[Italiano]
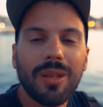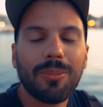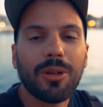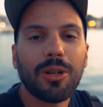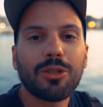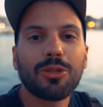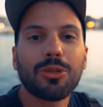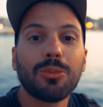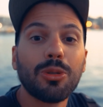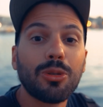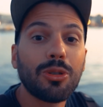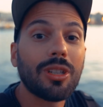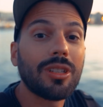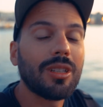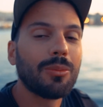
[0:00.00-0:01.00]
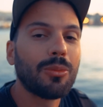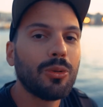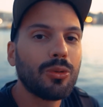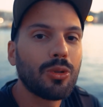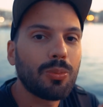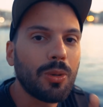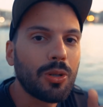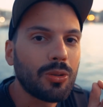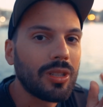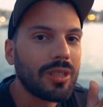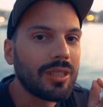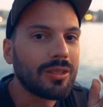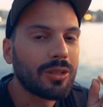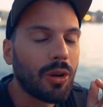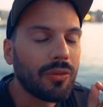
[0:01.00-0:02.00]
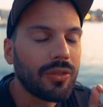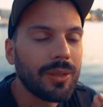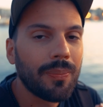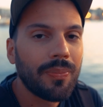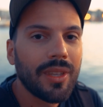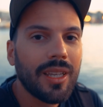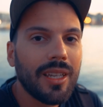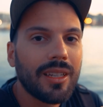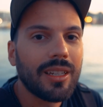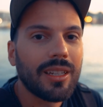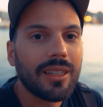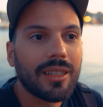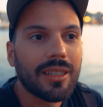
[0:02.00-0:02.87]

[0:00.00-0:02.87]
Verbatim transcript: però sono molto strette e molto spesso ti ritrovi eh,